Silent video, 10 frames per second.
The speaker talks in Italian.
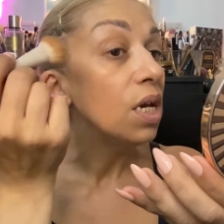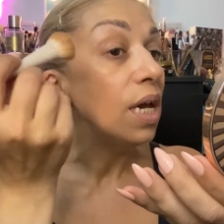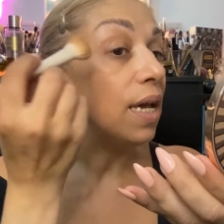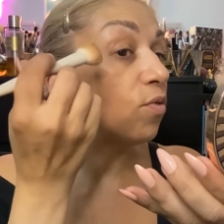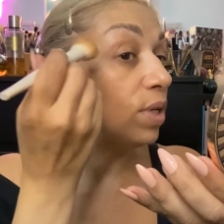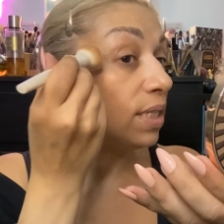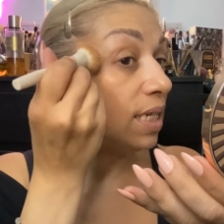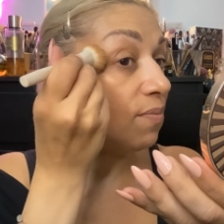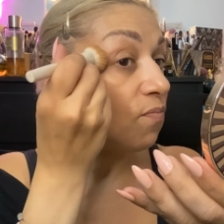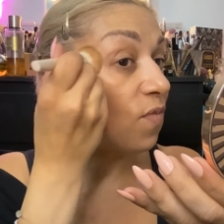e
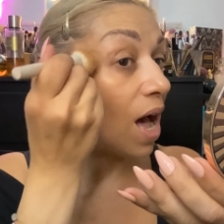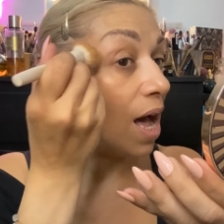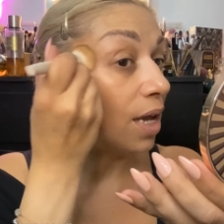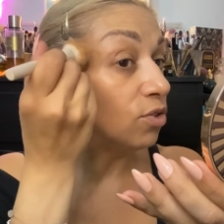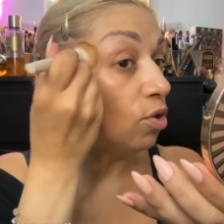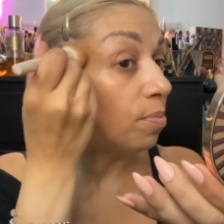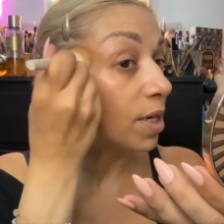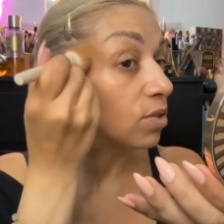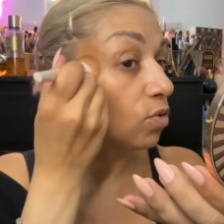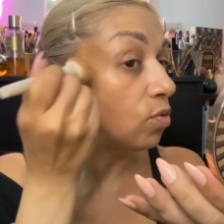quindi vado
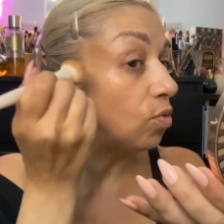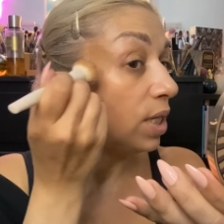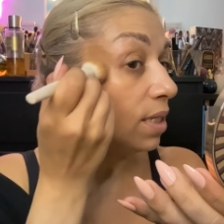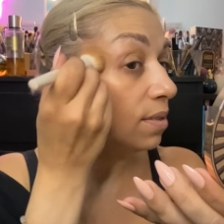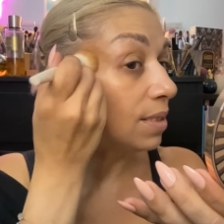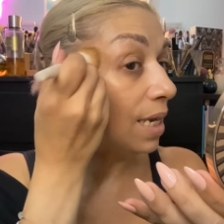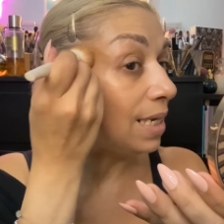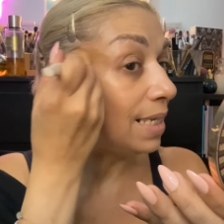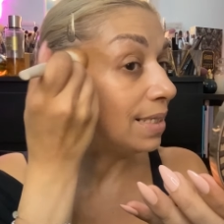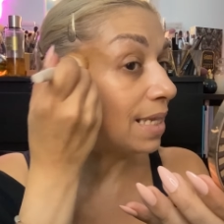parto qui
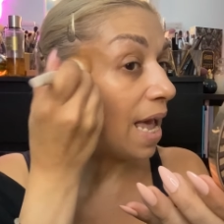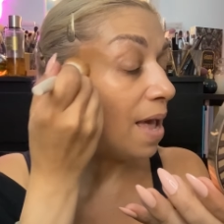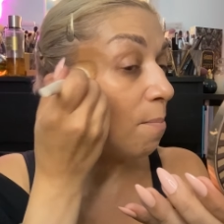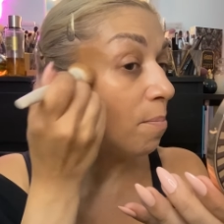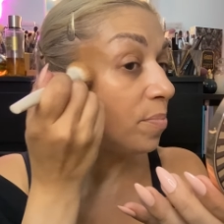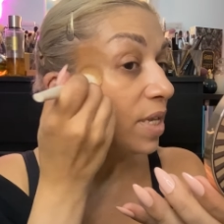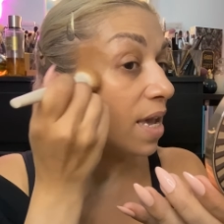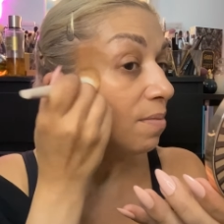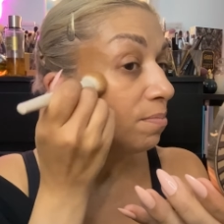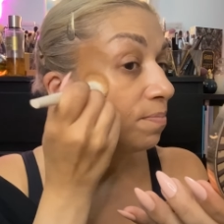dalle tempie